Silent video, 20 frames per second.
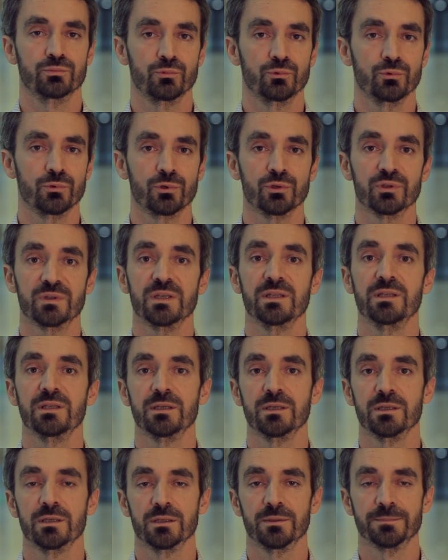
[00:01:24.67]
du côté
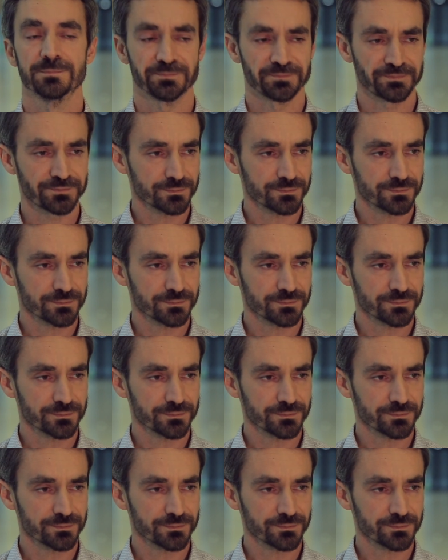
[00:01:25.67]
des,